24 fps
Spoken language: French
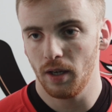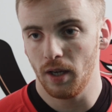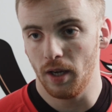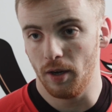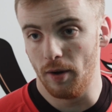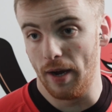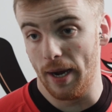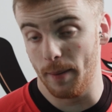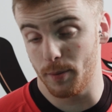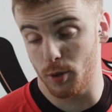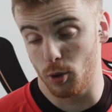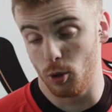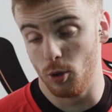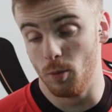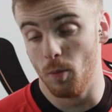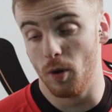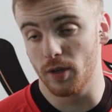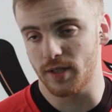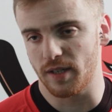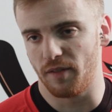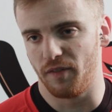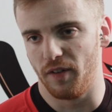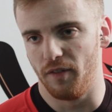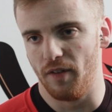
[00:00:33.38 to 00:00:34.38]

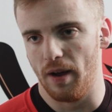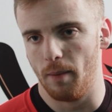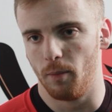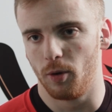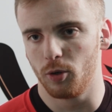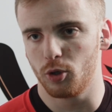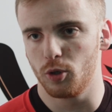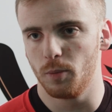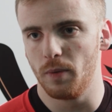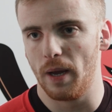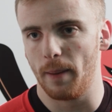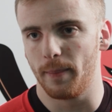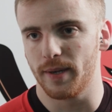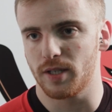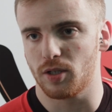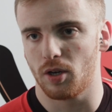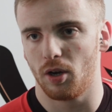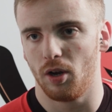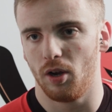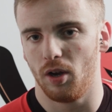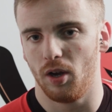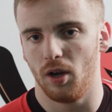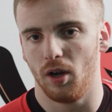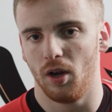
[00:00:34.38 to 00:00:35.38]
absolument, ça fait vraiment du bien parce
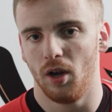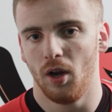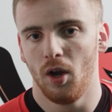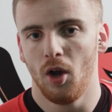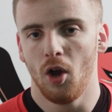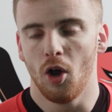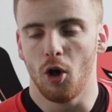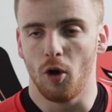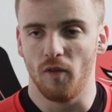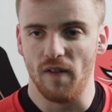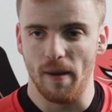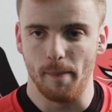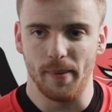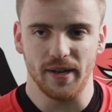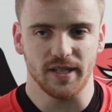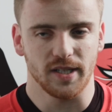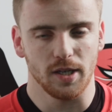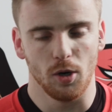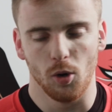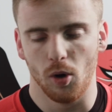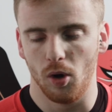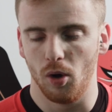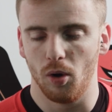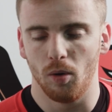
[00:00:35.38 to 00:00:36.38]
que on va
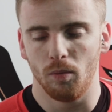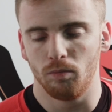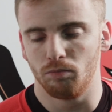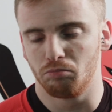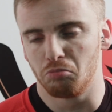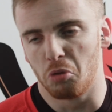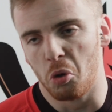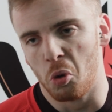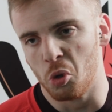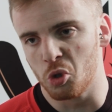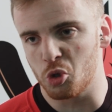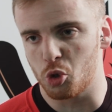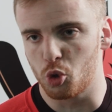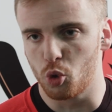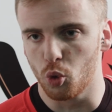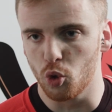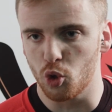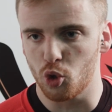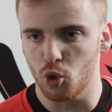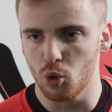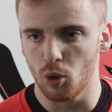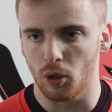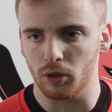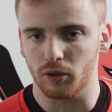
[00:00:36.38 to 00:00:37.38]
passer 11-12
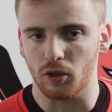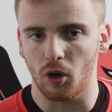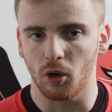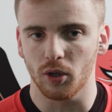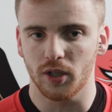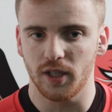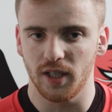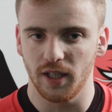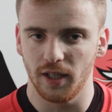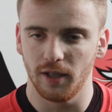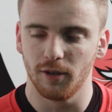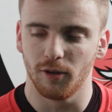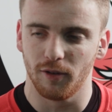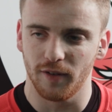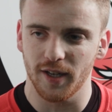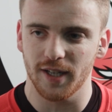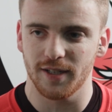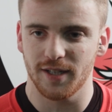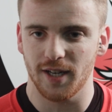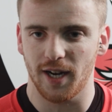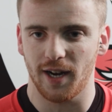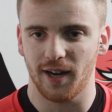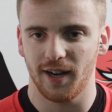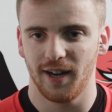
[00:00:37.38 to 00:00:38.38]
jours tranquilles, on va
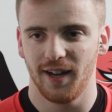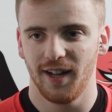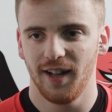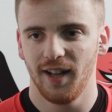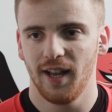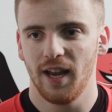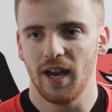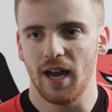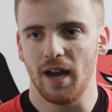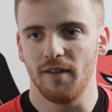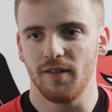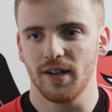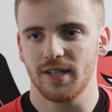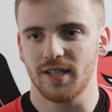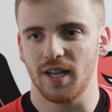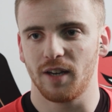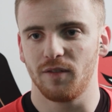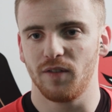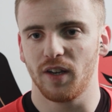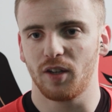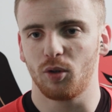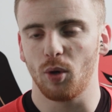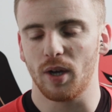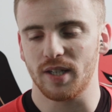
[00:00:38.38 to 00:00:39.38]
dire. Avec cette
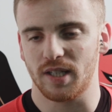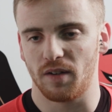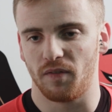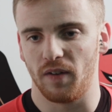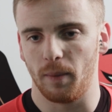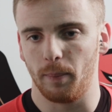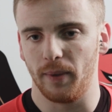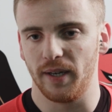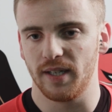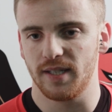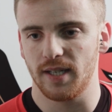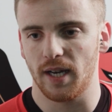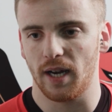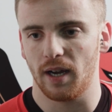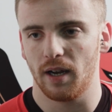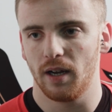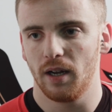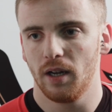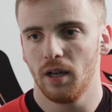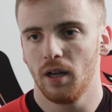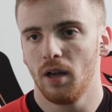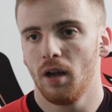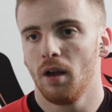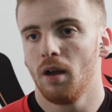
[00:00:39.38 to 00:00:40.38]
victoire, ça fait plaisir.
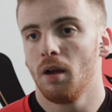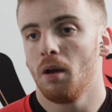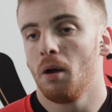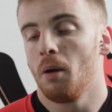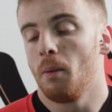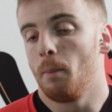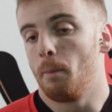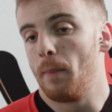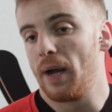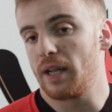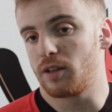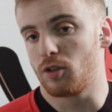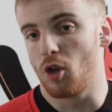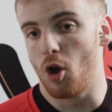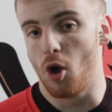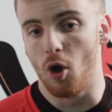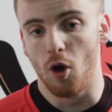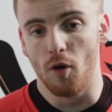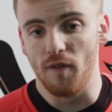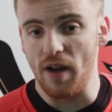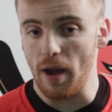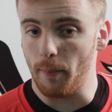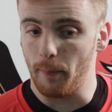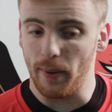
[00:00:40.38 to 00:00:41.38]

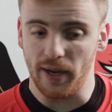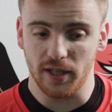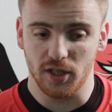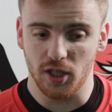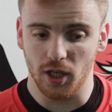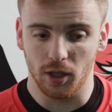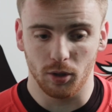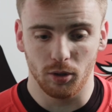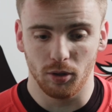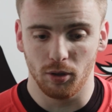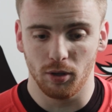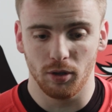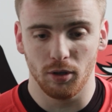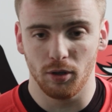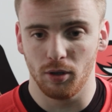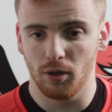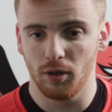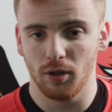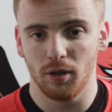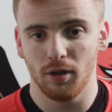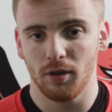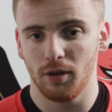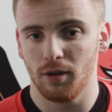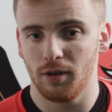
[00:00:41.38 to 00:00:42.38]
Maintenant, on va repartir
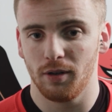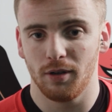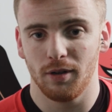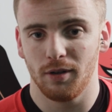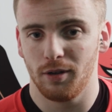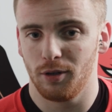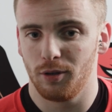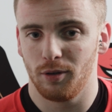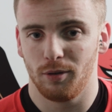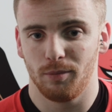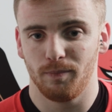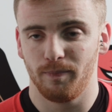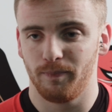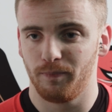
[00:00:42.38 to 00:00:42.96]
de.